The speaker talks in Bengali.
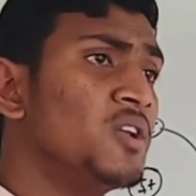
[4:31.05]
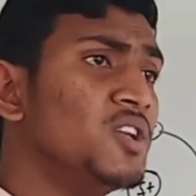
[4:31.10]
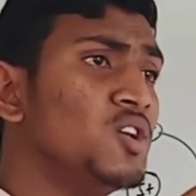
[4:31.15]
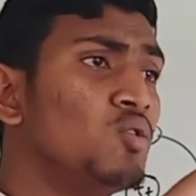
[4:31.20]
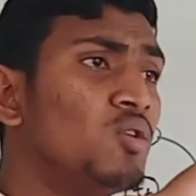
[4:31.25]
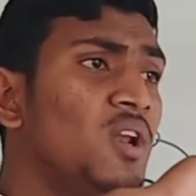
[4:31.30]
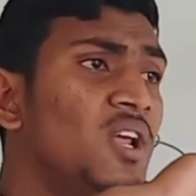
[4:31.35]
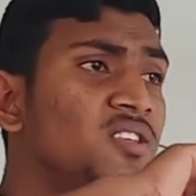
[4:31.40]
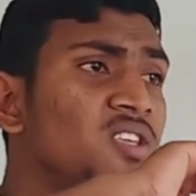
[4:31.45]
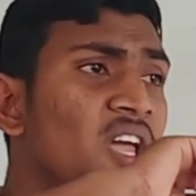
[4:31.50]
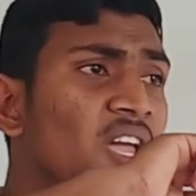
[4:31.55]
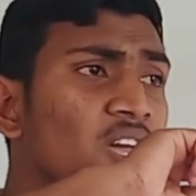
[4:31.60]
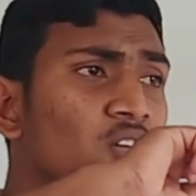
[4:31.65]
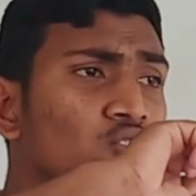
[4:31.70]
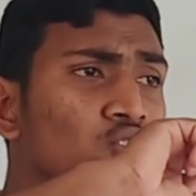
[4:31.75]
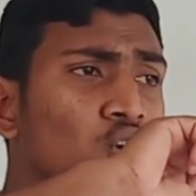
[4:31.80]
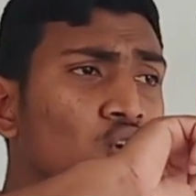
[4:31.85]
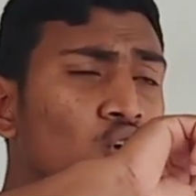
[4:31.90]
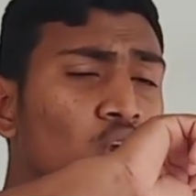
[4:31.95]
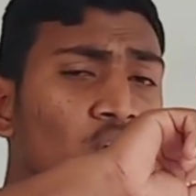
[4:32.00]
নিউক্লিয়াসকে
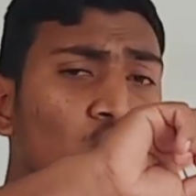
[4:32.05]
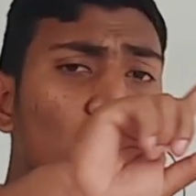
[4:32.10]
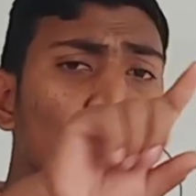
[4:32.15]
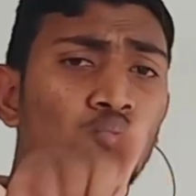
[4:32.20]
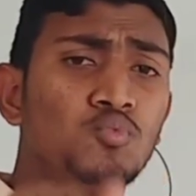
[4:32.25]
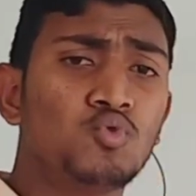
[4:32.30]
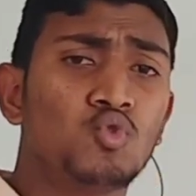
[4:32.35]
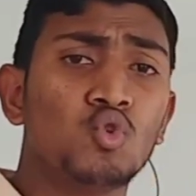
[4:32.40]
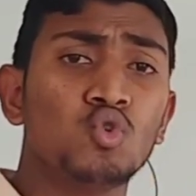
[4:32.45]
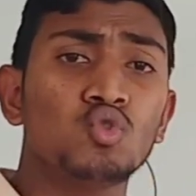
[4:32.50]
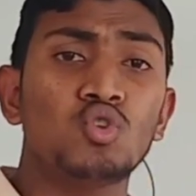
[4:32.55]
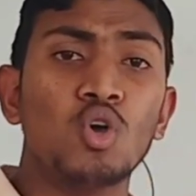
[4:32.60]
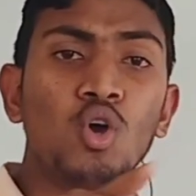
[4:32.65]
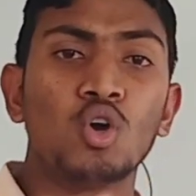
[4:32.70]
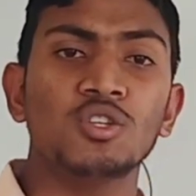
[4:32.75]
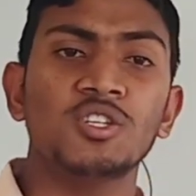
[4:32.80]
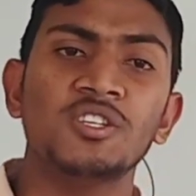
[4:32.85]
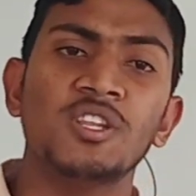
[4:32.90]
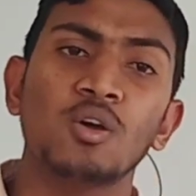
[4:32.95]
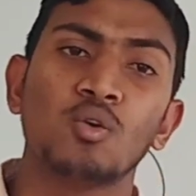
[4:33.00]
কেন্দ্র করে খুব দ্রুত
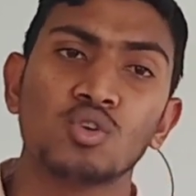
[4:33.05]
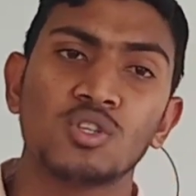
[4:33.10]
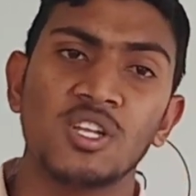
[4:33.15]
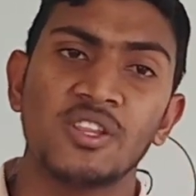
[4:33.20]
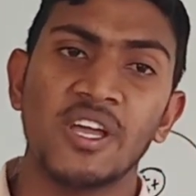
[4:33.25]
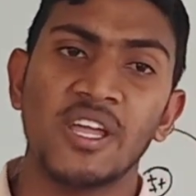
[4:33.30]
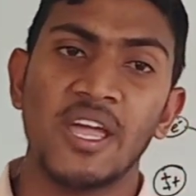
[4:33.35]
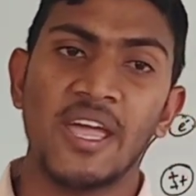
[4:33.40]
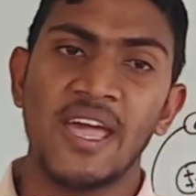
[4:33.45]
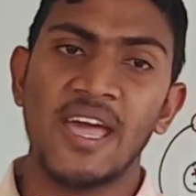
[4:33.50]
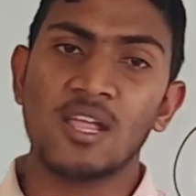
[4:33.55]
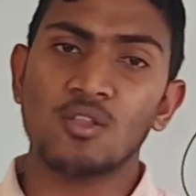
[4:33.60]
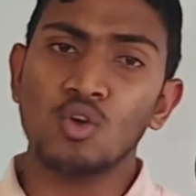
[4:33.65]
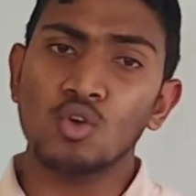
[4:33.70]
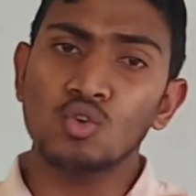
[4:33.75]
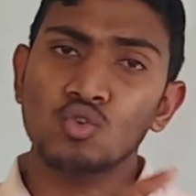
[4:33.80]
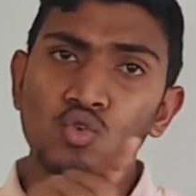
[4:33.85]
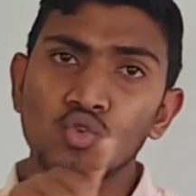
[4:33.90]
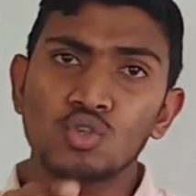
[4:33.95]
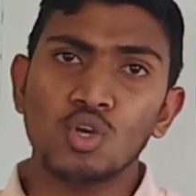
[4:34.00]
গতিতে ঘুরতে থাকে এত
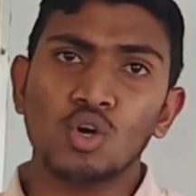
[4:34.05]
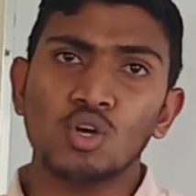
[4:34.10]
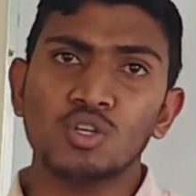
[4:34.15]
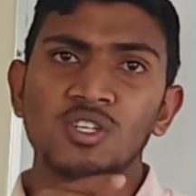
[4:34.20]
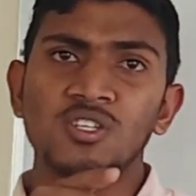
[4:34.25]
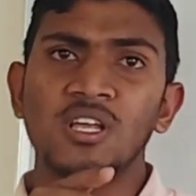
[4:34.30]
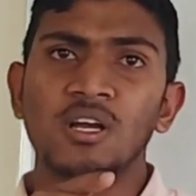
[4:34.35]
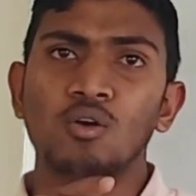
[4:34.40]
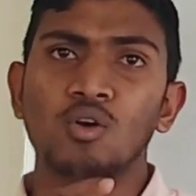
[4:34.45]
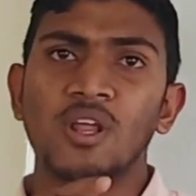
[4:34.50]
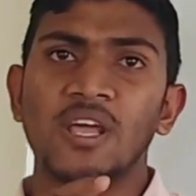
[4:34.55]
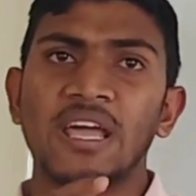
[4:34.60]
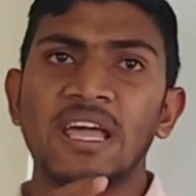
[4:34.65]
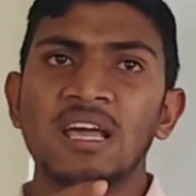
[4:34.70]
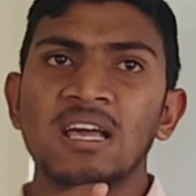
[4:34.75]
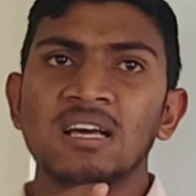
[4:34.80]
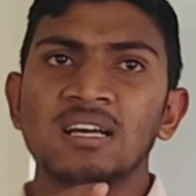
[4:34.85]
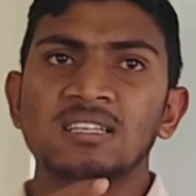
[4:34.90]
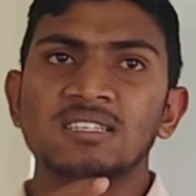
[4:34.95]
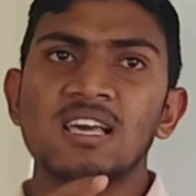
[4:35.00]
দ্রুত গতিতে ঘোরে
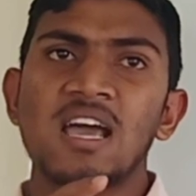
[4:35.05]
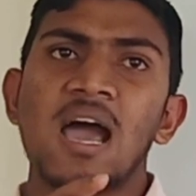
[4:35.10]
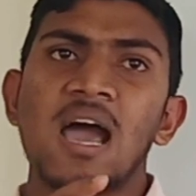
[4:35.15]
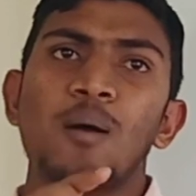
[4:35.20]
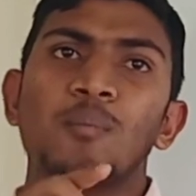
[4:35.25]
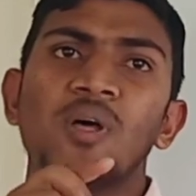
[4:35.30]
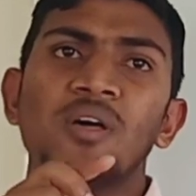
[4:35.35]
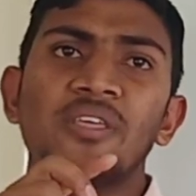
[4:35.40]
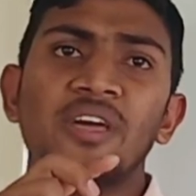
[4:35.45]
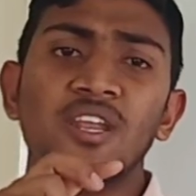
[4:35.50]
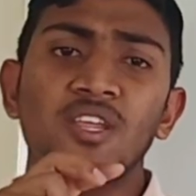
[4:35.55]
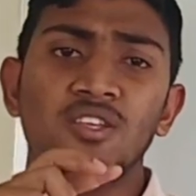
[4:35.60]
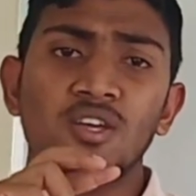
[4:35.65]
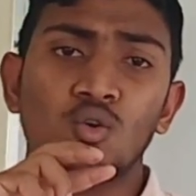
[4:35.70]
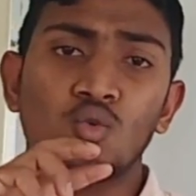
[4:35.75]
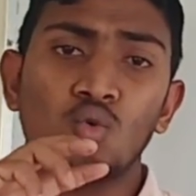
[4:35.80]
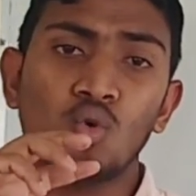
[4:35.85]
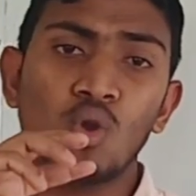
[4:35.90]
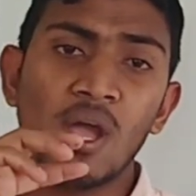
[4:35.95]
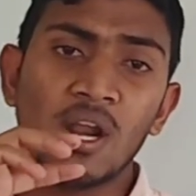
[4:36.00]
যে আমরা জানি যে
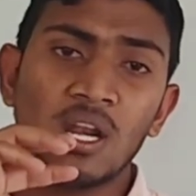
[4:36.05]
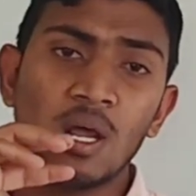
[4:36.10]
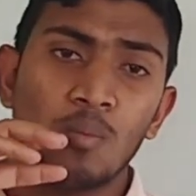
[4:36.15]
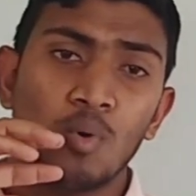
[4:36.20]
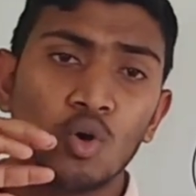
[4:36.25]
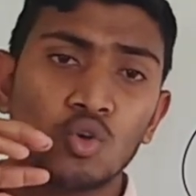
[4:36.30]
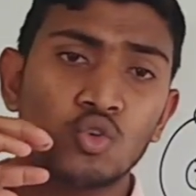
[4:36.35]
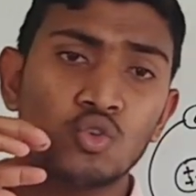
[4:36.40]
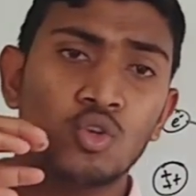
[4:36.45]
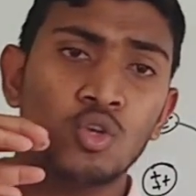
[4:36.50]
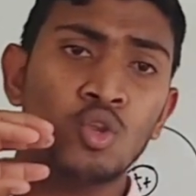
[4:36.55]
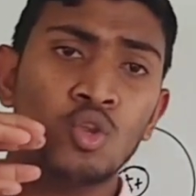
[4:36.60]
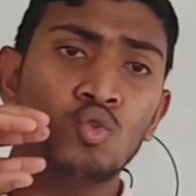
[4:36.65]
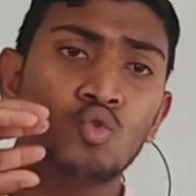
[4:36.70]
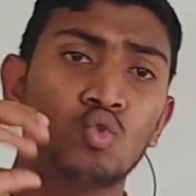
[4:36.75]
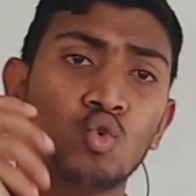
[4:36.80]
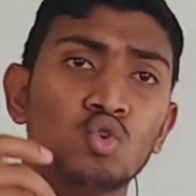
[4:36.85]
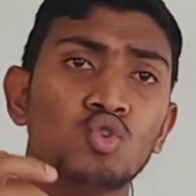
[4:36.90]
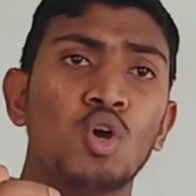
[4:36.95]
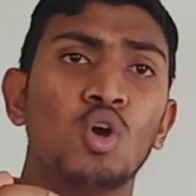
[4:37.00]
কোনো একটা বস্তু যদি
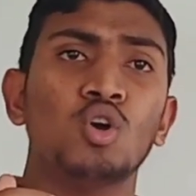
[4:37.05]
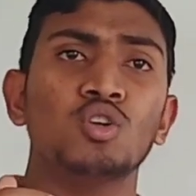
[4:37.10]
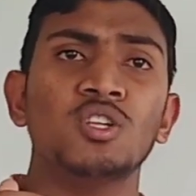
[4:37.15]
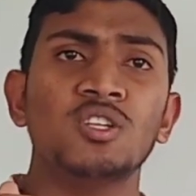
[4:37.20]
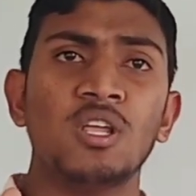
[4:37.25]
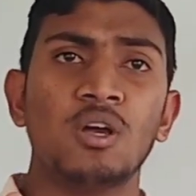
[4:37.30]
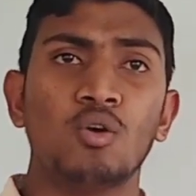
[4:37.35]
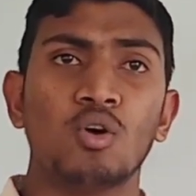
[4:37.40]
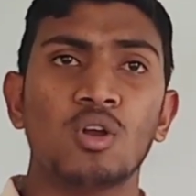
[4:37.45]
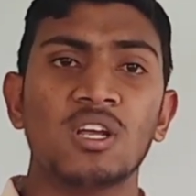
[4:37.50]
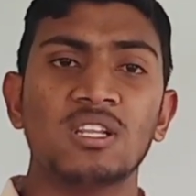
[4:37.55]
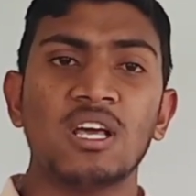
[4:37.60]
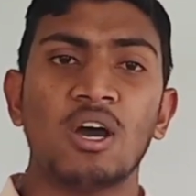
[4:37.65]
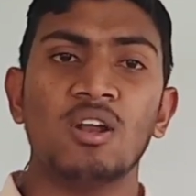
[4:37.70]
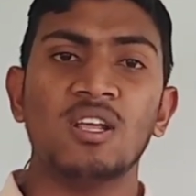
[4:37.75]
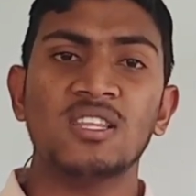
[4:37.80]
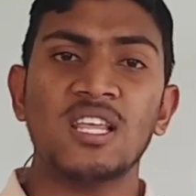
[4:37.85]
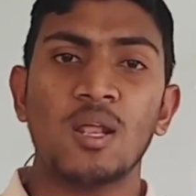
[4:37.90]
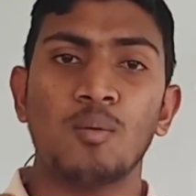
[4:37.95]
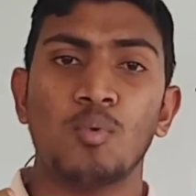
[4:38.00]
দ্রুত গতিতে ঘোরে
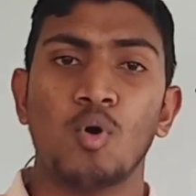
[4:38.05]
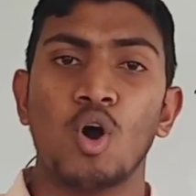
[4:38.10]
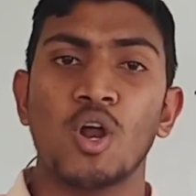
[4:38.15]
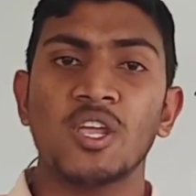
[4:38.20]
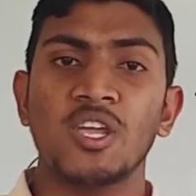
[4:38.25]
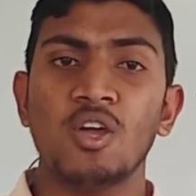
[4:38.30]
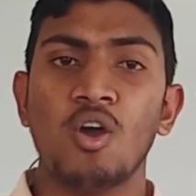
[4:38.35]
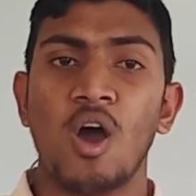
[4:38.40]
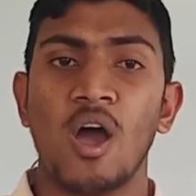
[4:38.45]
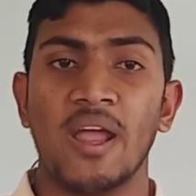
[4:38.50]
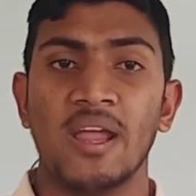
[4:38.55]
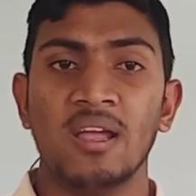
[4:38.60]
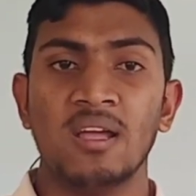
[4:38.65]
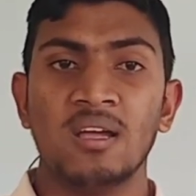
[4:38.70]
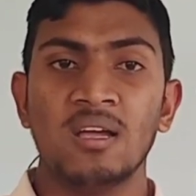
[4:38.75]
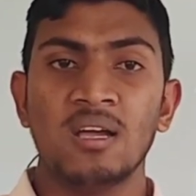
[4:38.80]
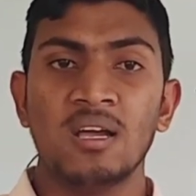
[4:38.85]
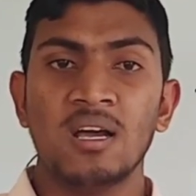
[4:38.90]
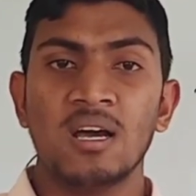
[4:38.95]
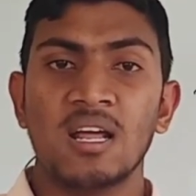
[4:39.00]
তাহলে তার ভর কী হয়
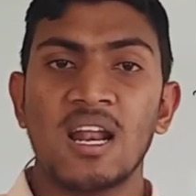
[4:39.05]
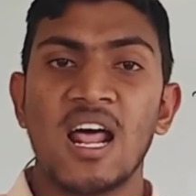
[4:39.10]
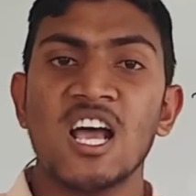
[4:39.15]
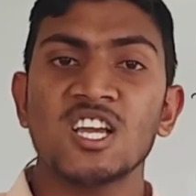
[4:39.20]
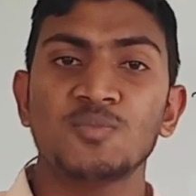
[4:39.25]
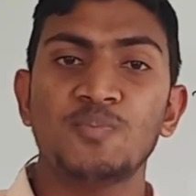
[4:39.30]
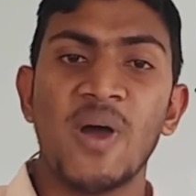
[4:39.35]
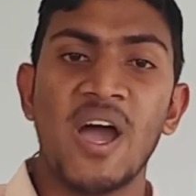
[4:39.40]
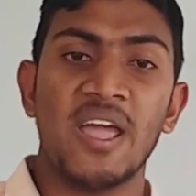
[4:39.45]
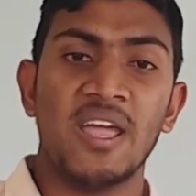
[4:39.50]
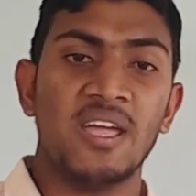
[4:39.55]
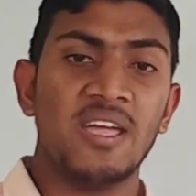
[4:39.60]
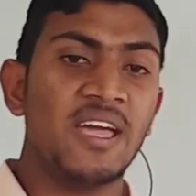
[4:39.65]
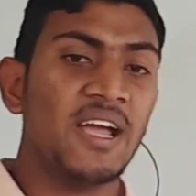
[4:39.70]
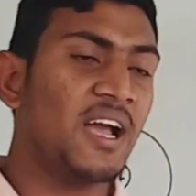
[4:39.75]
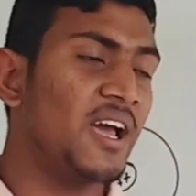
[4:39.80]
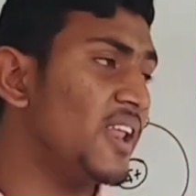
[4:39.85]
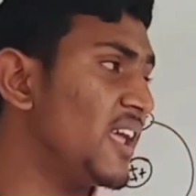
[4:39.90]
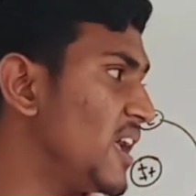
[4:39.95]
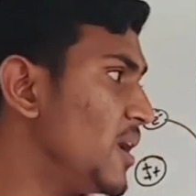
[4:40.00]
হ্রাস পায়
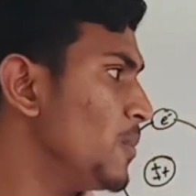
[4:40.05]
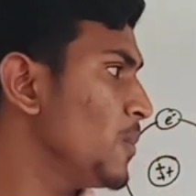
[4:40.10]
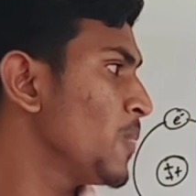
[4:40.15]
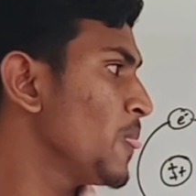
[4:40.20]
এখানে